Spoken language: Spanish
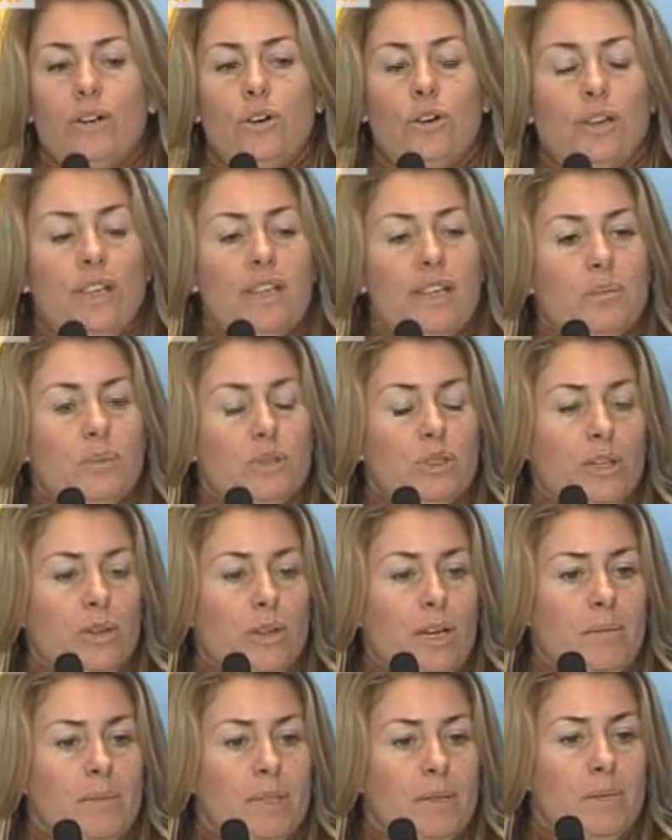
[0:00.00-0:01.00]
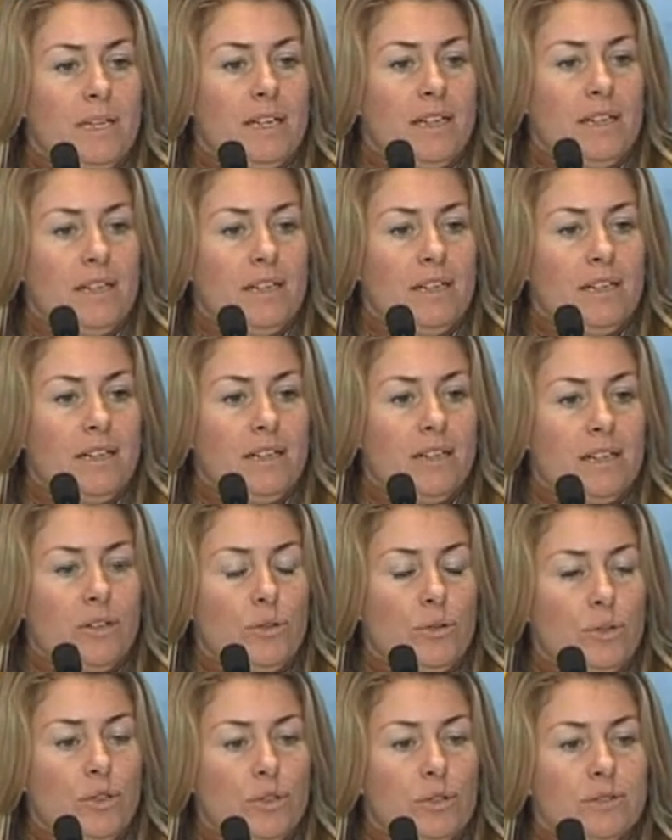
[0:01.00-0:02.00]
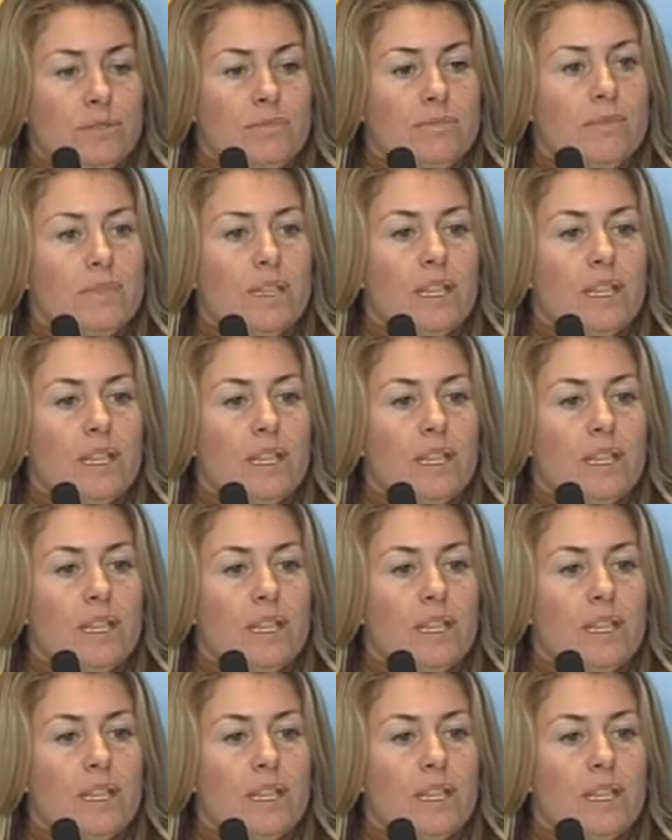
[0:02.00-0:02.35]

hoy hemos tenido la primera reunión